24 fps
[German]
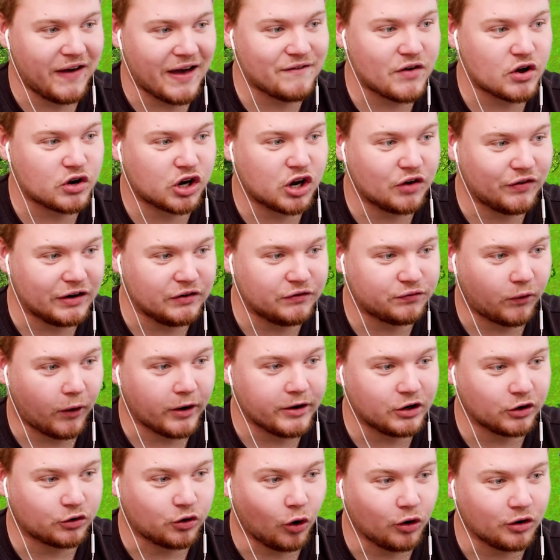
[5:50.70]
Wer wird gewinnen,
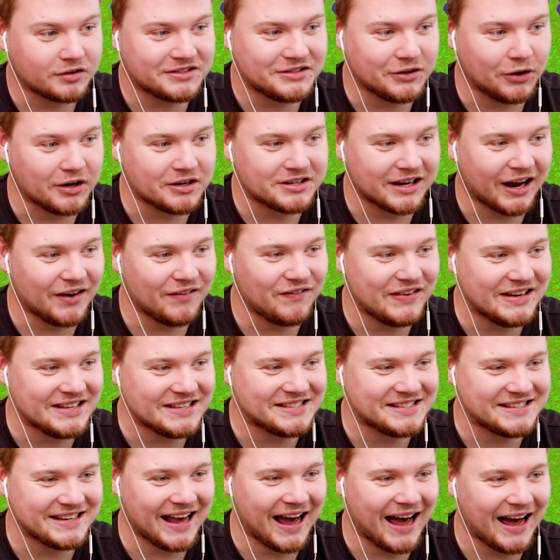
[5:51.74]
Freunde? Guckt ihr euch an, wie
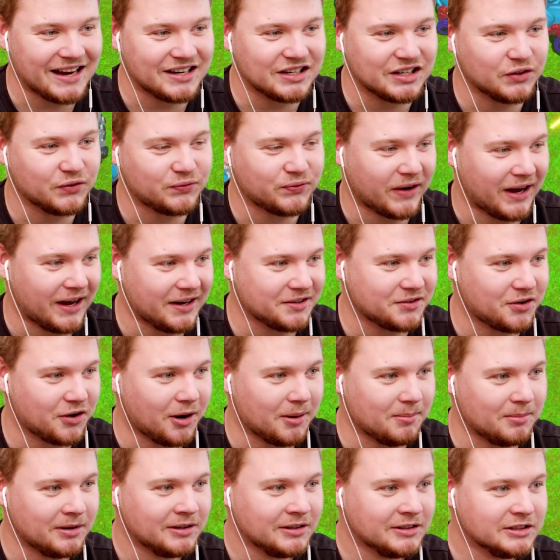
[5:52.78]
sie hier angefahren
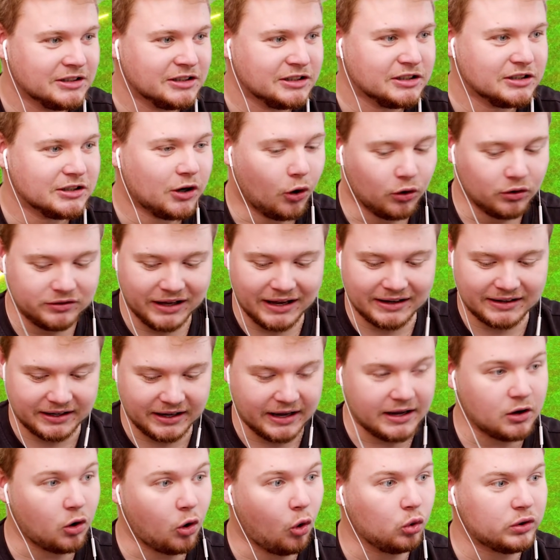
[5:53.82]
kommen. Und der
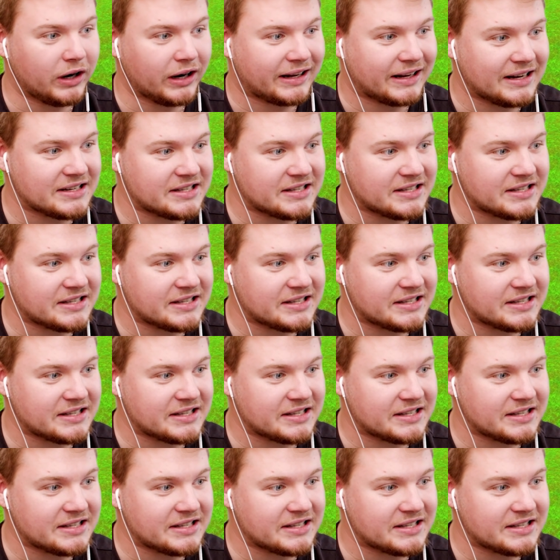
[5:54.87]
King, oh, der